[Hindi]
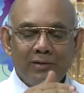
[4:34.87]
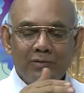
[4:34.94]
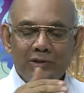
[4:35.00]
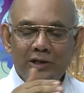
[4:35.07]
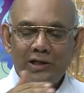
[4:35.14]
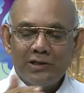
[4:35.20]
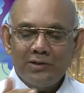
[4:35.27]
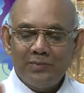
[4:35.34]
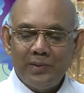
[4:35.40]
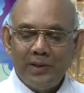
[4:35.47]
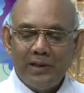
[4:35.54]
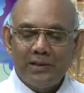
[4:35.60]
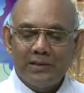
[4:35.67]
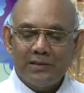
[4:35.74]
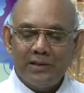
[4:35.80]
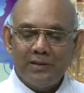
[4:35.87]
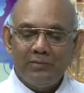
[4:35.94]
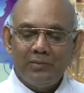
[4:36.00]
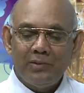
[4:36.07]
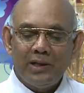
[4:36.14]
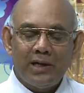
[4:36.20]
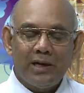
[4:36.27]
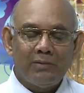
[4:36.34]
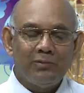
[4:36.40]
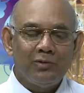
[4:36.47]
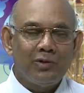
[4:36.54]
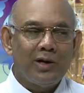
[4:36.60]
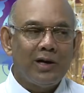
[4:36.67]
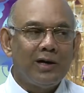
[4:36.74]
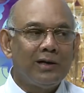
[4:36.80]
उसी स्पीड से मेरा
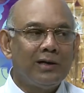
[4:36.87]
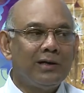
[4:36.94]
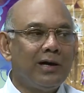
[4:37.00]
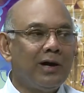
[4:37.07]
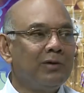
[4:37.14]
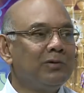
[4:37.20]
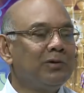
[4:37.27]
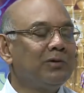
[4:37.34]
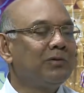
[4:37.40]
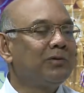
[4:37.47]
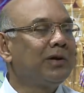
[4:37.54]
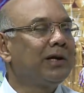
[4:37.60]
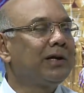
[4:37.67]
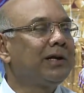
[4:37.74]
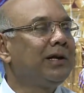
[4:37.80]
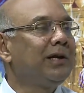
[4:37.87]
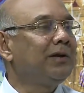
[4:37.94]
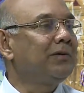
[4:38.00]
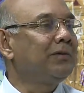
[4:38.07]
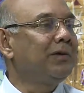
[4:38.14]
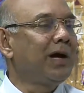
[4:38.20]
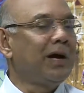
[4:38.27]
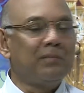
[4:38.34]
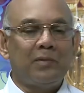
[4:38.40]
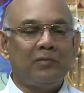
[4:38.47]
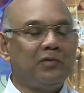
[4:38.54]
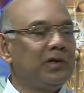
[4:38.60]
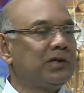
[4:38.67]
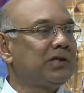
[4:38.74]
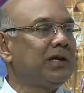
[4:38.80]
बुखार डाउन होके ठीक हो गया मैं
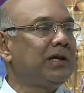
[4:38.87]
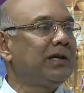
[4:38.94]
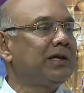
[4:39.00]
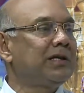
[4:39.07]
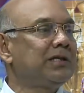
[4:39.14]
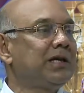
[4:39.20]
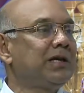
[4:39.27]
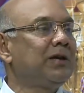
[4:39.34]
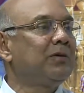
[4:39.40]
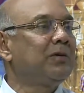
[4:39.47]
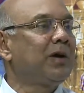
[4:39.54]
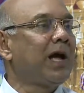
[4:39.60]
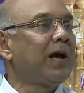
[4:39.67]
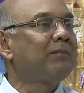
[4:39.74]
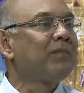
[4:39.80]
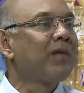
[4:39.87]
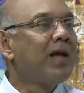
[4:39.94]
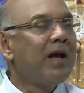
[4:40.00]
फिर से एनर्जेटिक हो गया